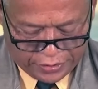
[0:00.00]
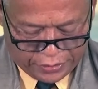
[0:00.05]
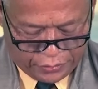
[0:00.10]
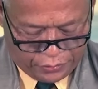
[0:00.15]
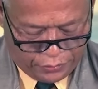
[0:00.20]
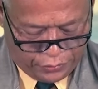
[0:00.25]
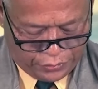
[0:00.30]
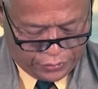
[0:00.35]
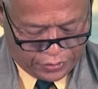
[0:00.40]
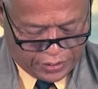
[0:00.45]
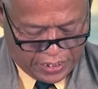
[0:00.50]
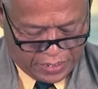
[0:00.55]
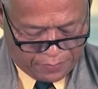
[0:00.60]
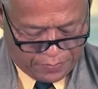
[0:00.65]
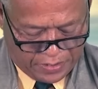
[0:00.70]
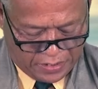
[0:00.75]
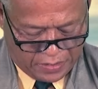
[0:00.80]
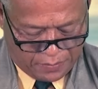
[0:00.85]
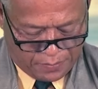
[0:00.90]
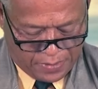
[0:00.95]
Kristus,
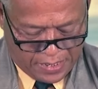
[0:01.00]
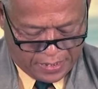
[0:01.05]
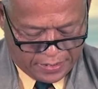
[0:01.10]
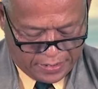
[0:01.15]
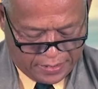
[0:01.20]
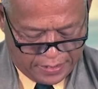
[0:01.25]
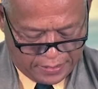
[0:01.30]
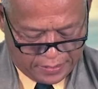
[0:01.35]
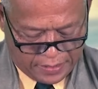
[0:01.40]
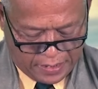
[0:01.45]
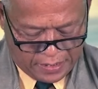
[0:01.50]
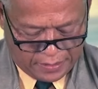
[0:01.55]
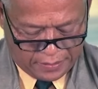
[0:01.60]
kami kembali tak